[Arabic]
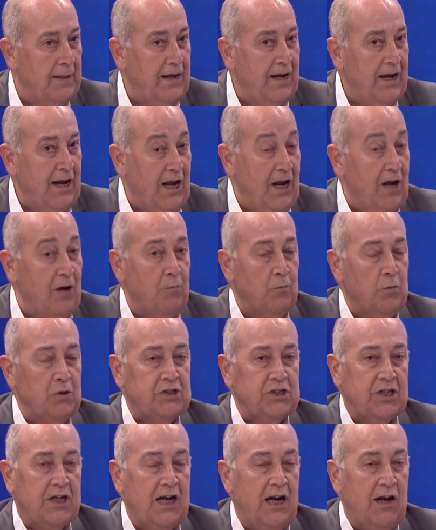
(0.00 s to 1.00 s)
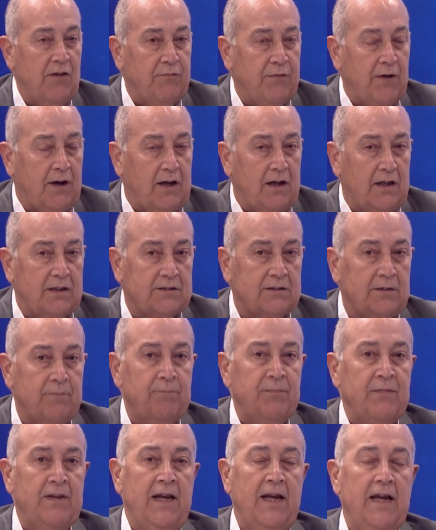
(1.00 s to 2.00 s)
المشكله فقط
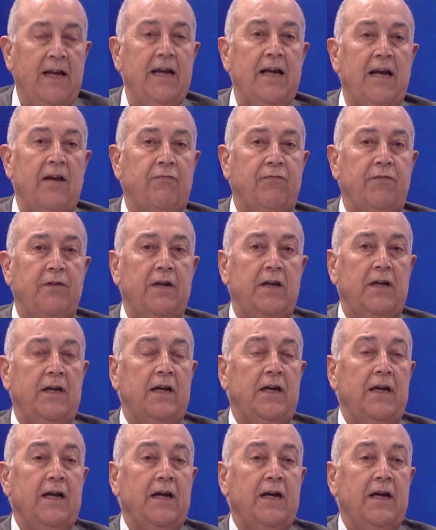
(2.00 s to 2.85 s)
هي في